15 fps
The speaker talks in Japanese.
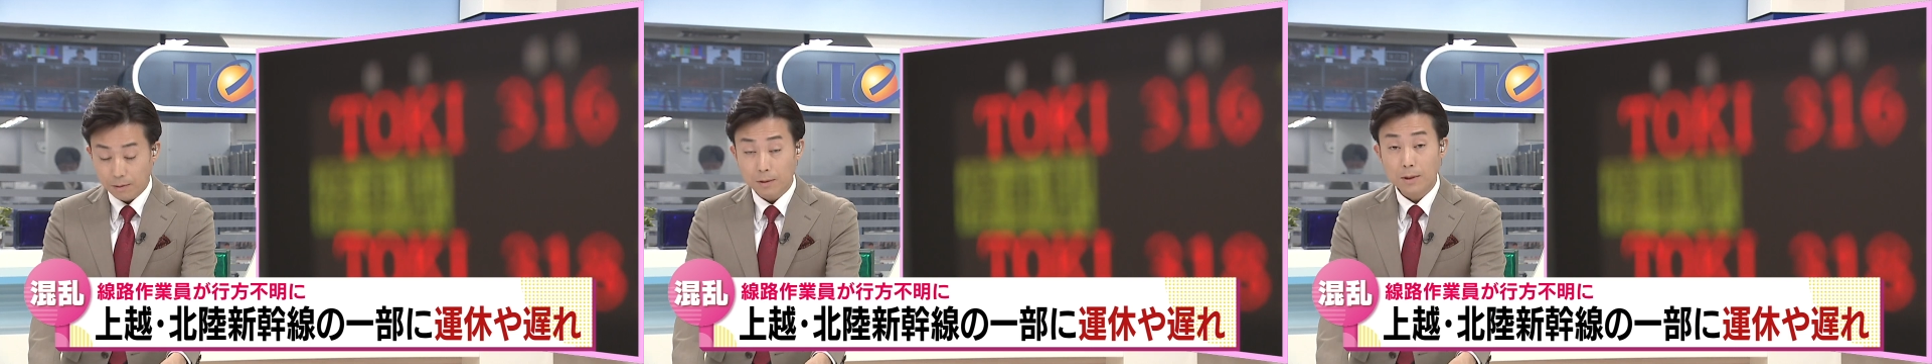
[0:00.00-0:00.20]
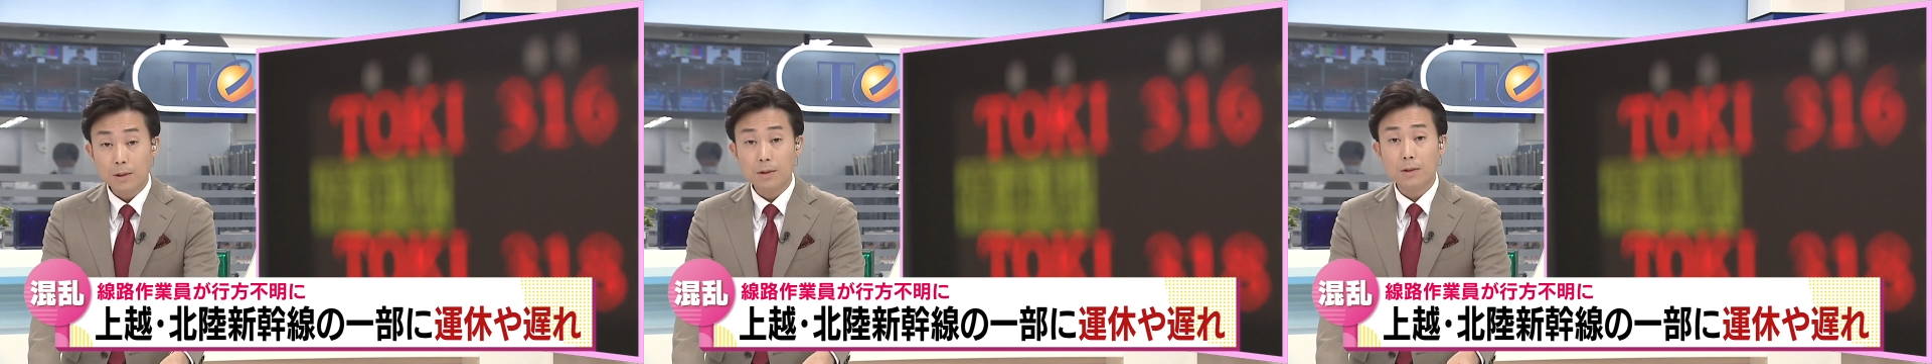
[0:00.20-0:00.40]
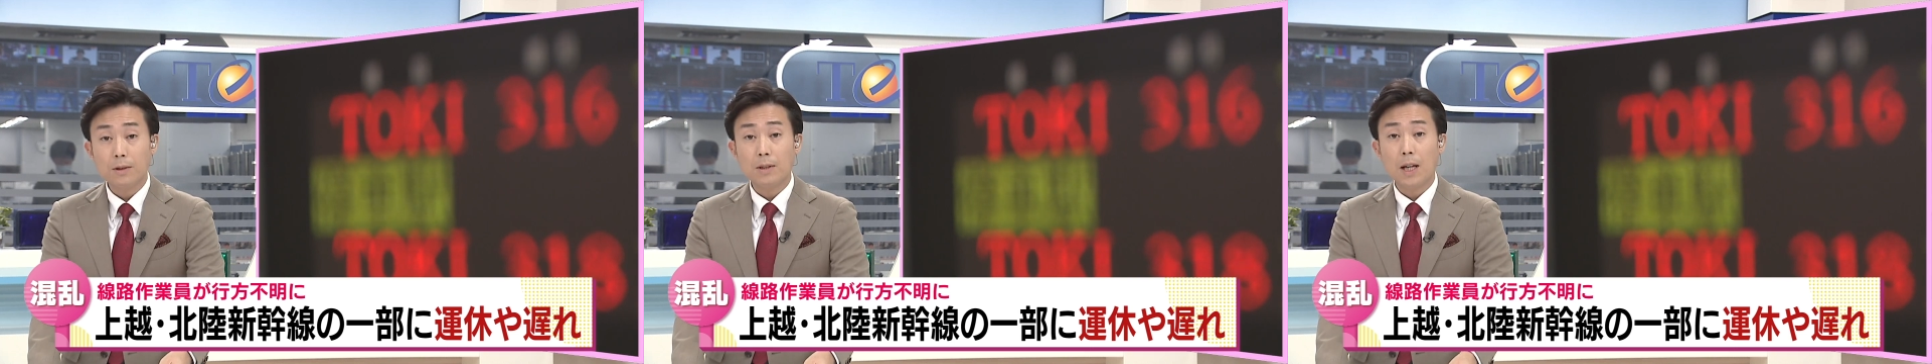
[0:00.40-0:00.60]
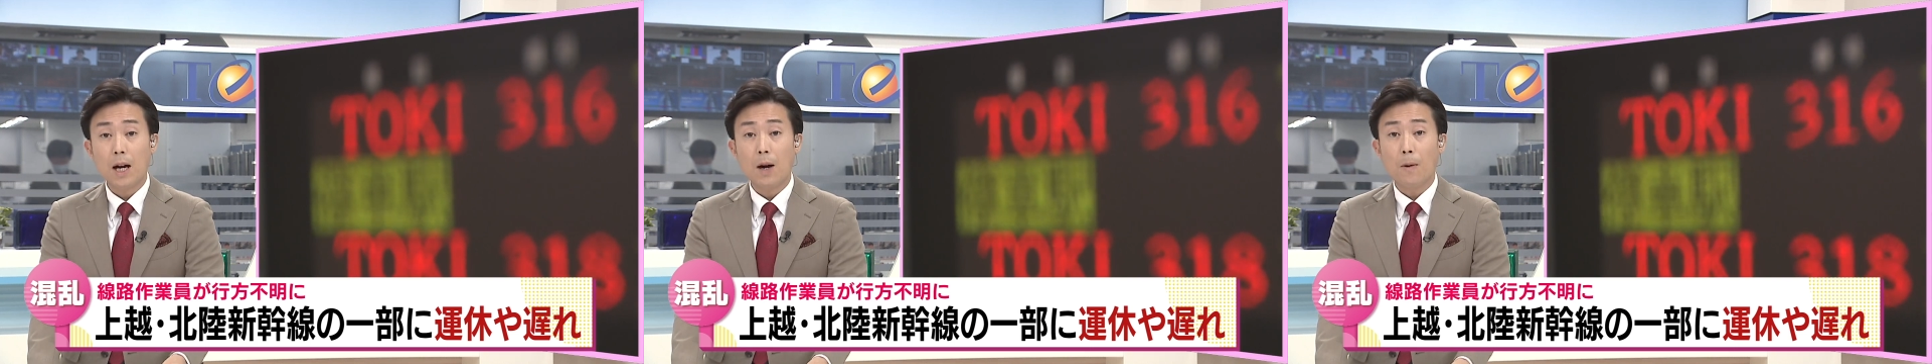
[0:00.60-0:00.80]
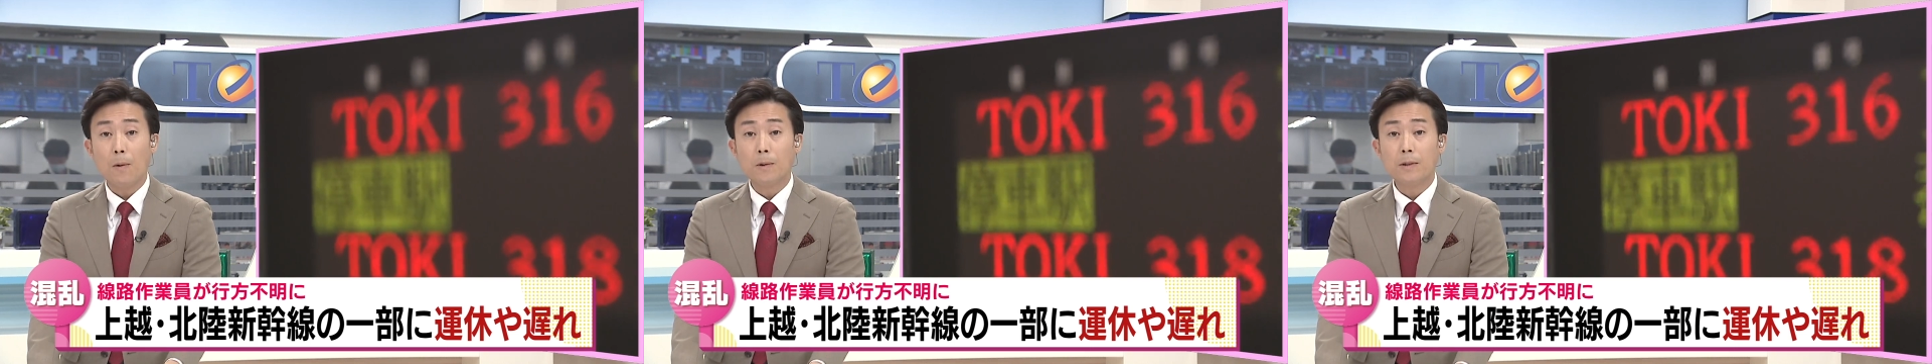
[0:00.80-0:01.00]
運休
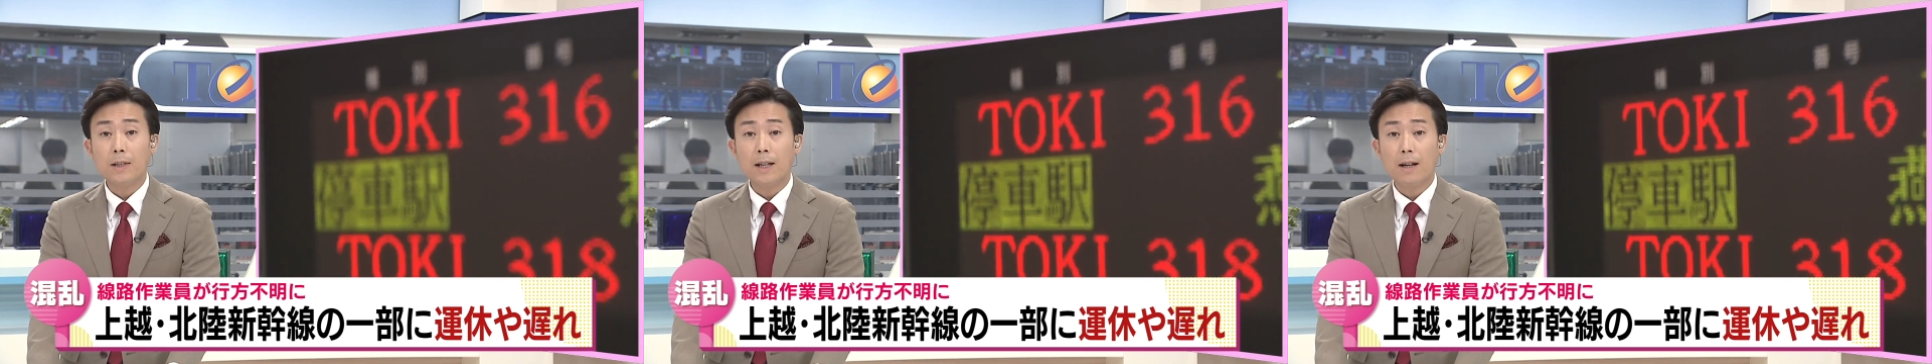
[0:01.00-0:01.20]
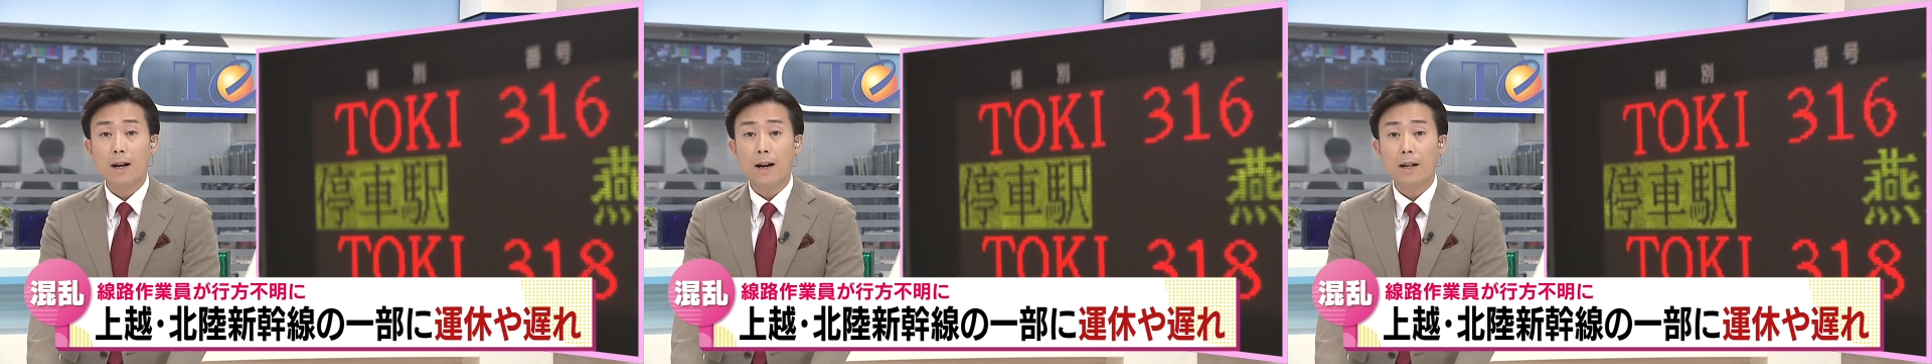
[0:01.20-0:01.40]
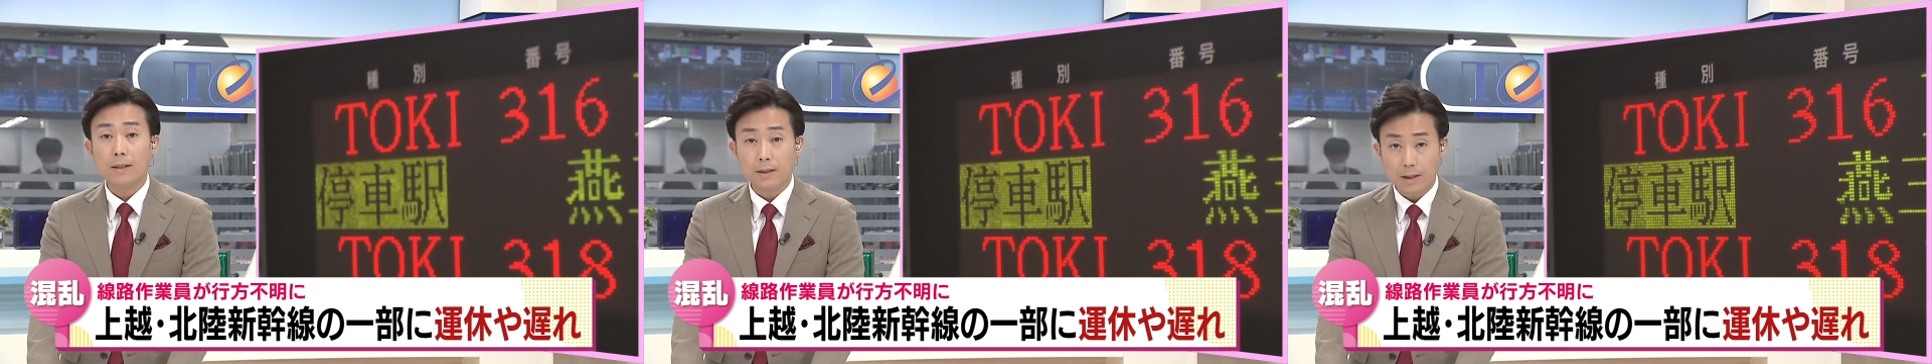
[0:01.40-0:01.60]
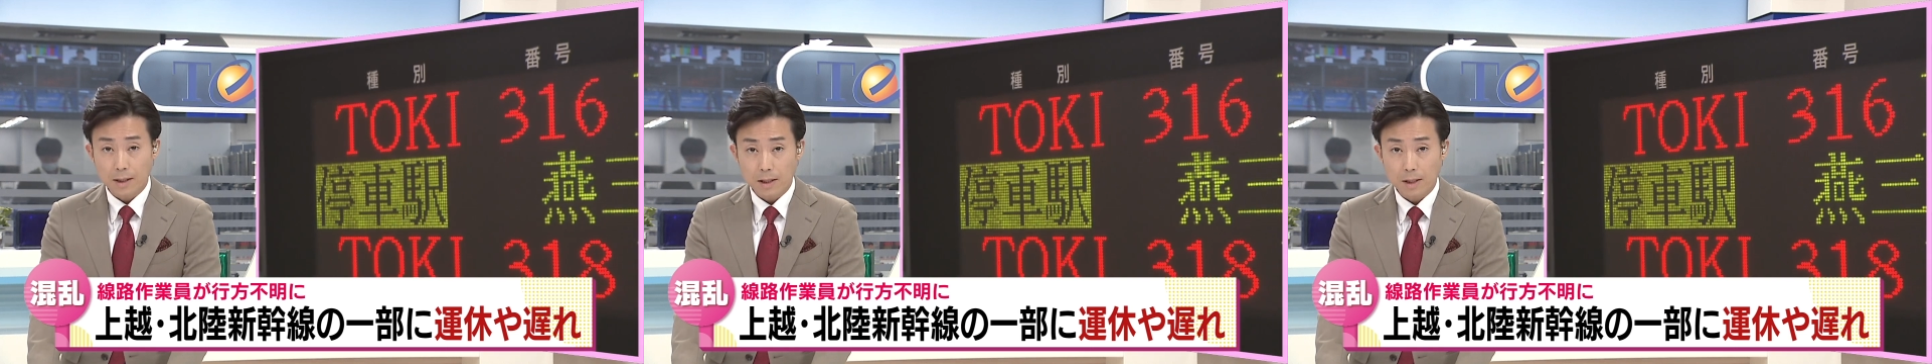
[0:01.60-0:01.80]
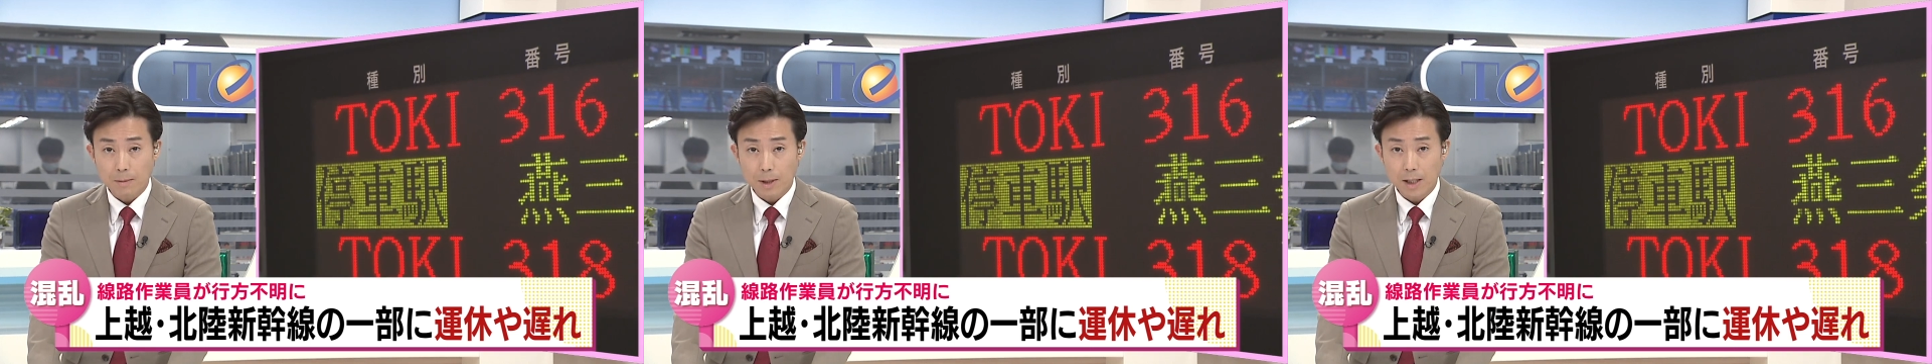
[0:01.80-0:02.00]
や遅れが発
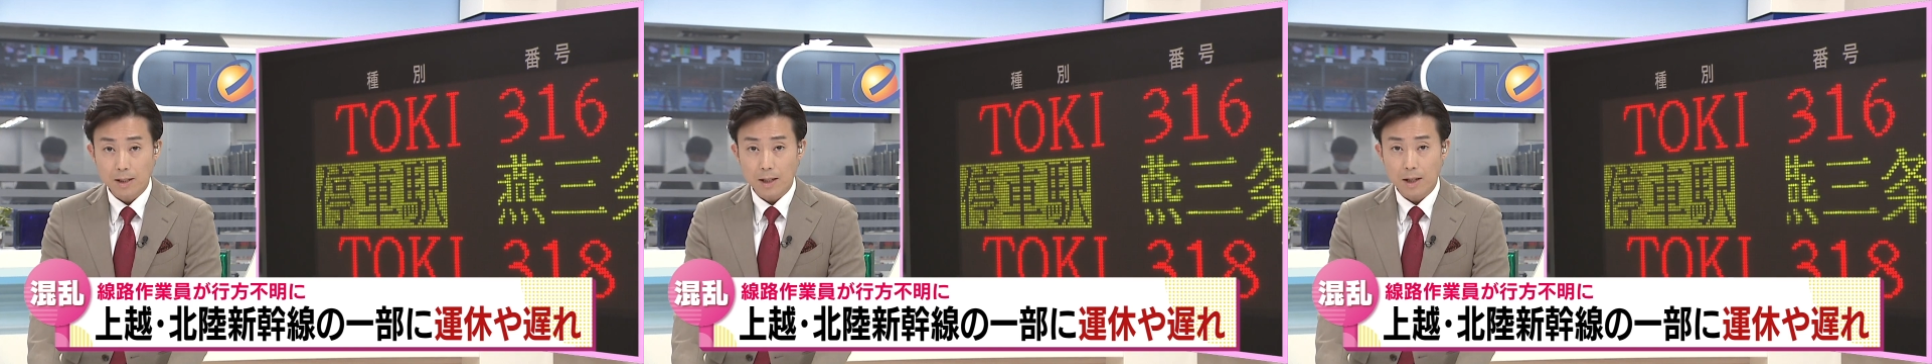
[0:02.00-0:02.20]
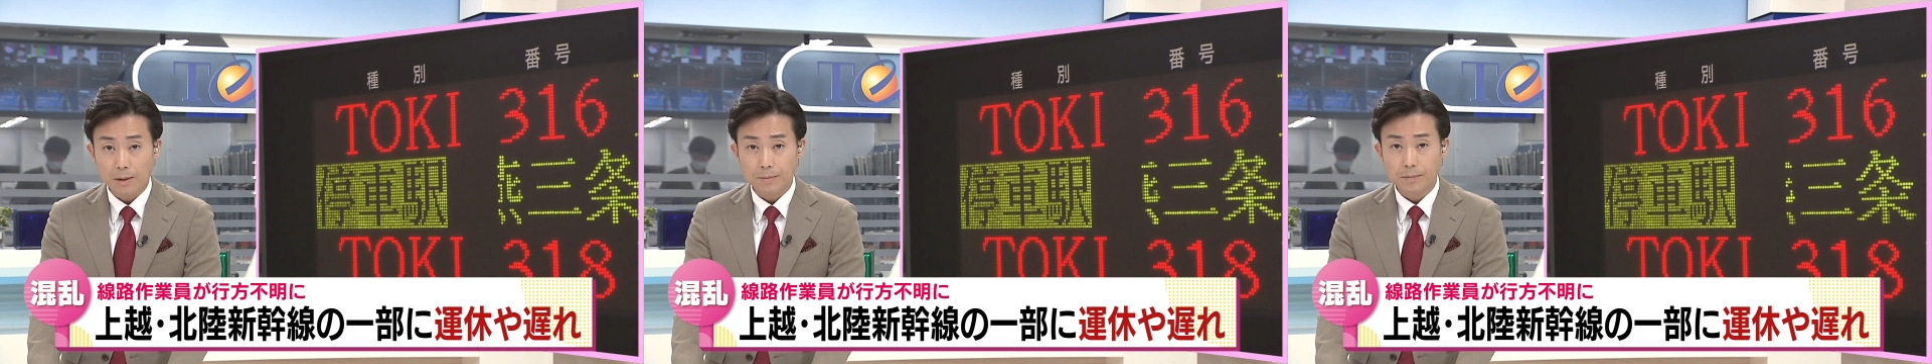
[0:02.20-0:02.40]
生しました。